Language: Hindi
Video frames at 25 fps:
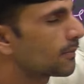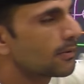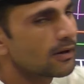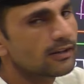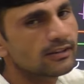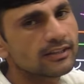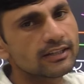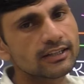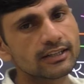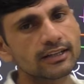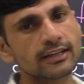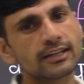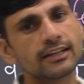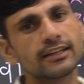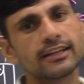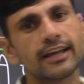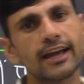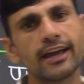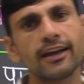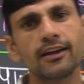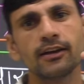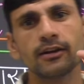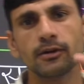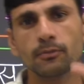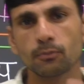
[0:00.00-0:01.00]
में भर्ती निकली
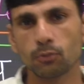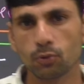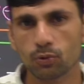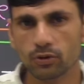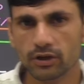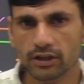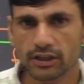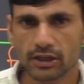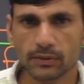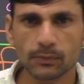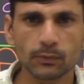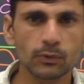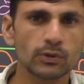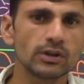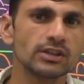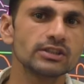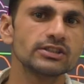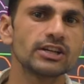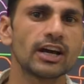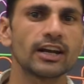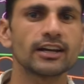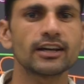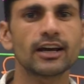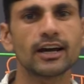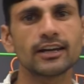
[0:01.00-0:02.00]
है पूरी की पूरी
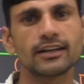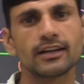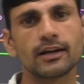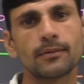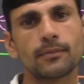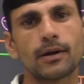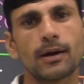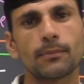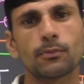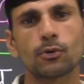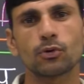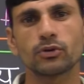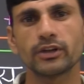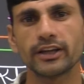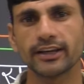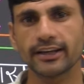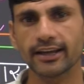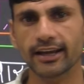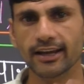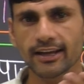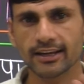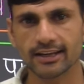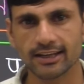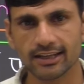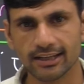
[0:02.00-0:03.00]
जानकारी हम आपको
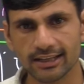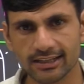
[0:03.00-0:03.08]
देंगे